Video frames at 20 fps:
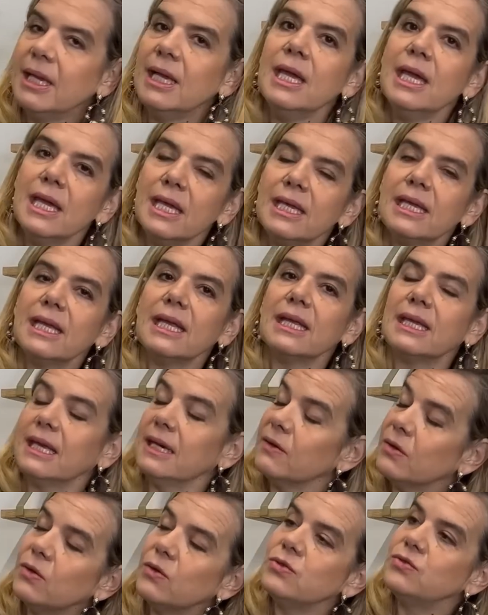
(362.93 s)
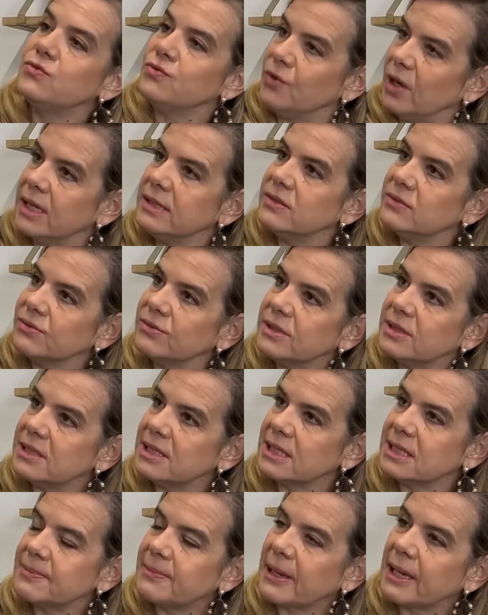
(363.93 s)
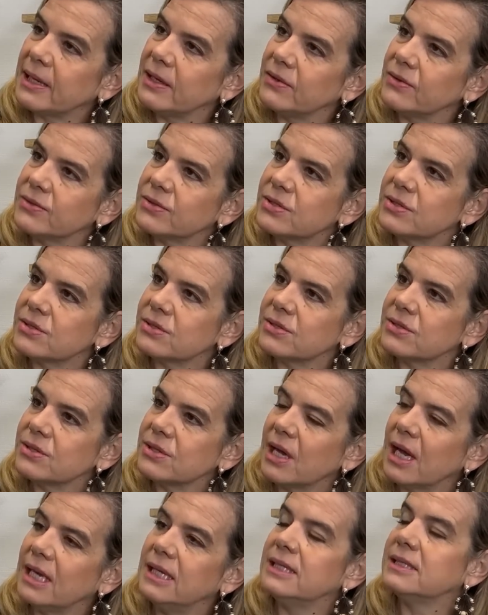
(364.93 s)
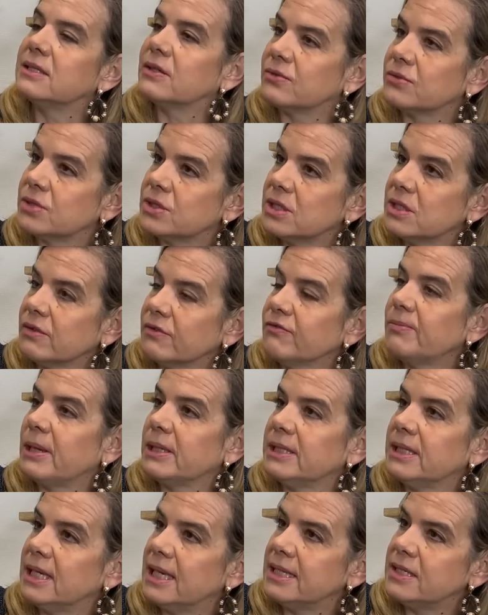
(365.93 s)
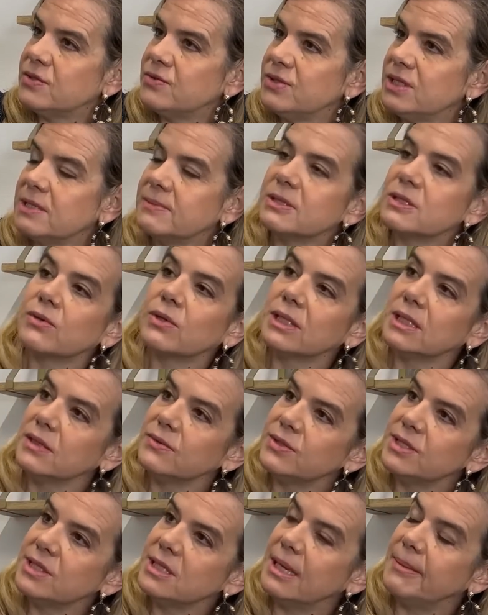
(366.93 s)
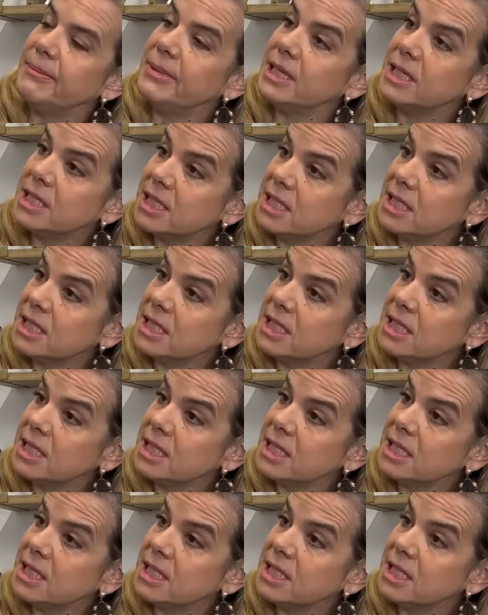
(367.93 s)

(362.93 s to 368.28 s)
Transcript: quel retour a-t-on des expériences euh, à l'étranger Donc, vous parliez de la Suisse, mais je crois qu'il y a aussi la Belgique.